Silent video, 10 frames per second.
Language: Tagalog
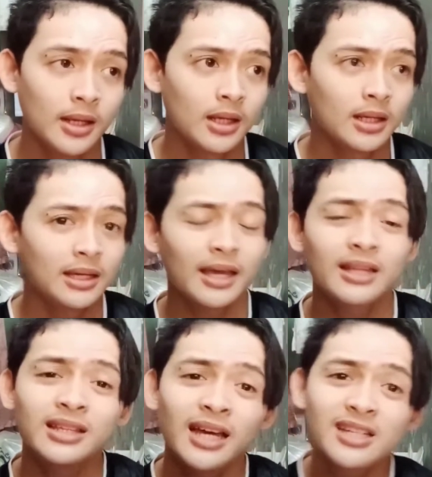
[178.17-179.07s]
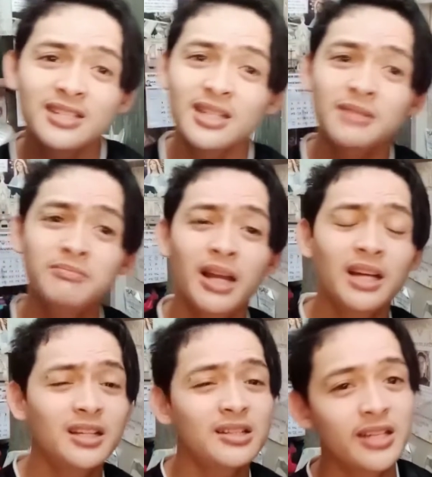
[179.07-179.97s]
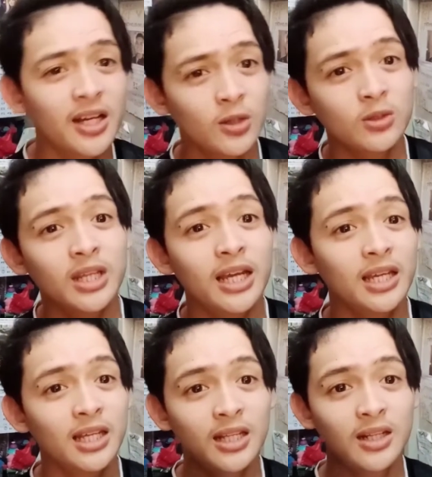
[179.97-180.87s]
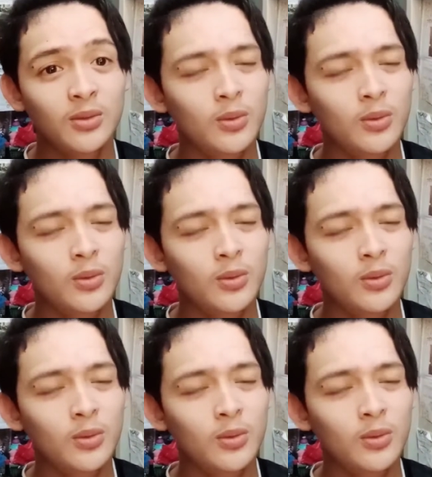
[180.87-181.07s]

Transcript: Ayan guys, nag-vlog kasi ako dahil wala